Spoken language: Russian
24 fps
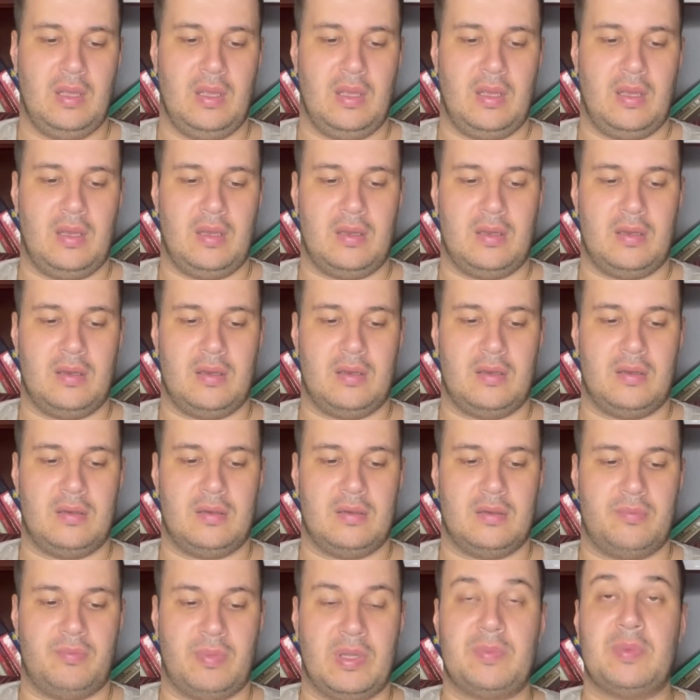
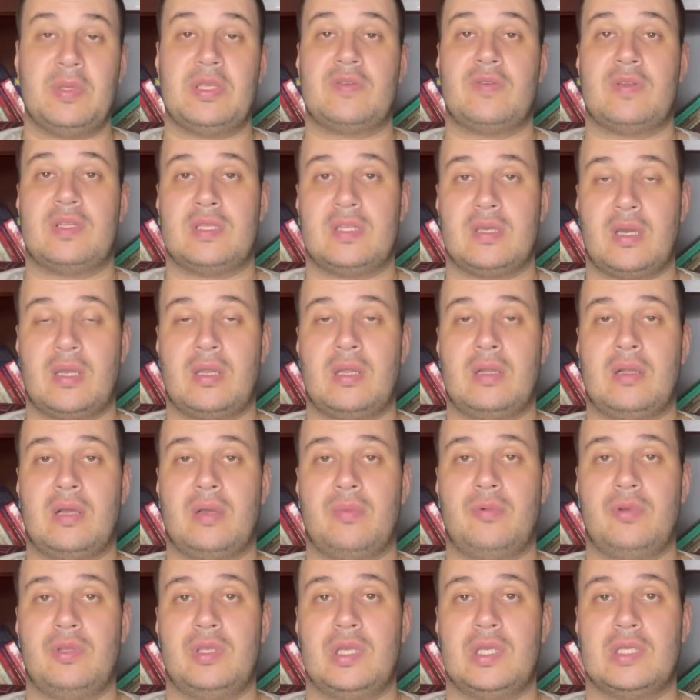А, подписывайтесь на канал,
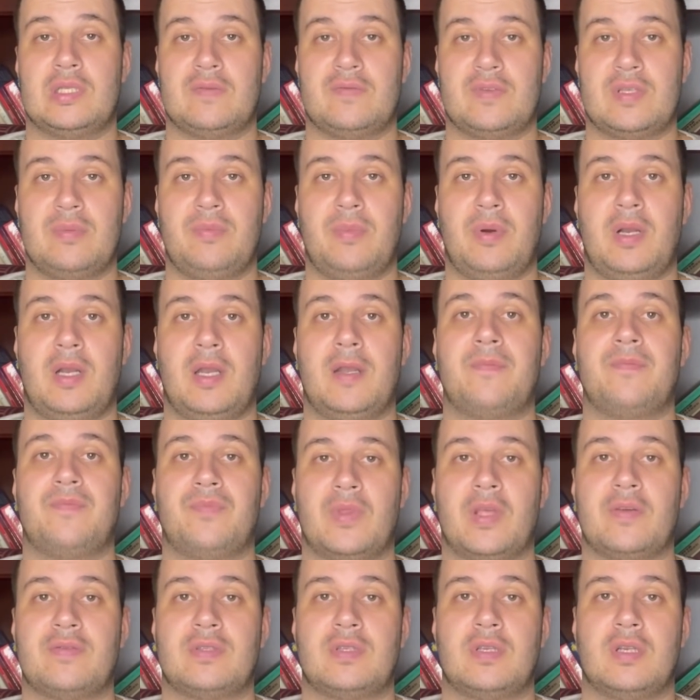кому интересно. Всем пока,
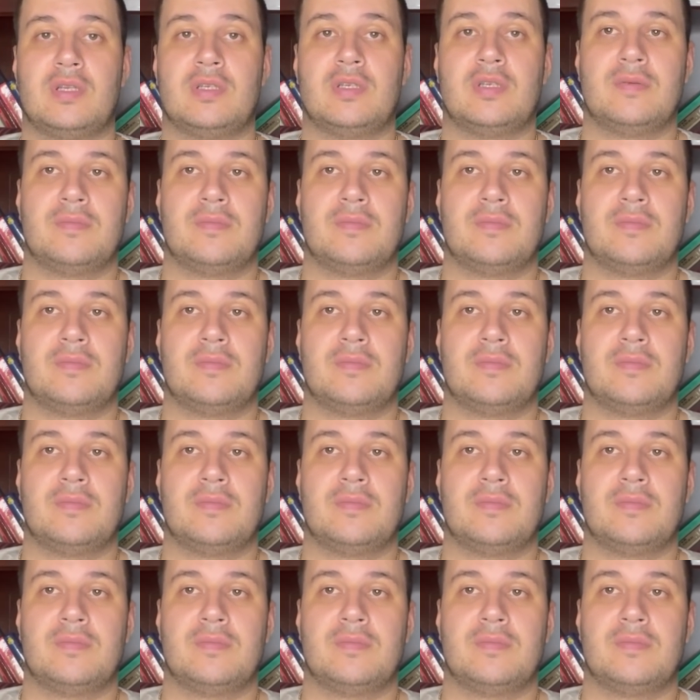до встречи.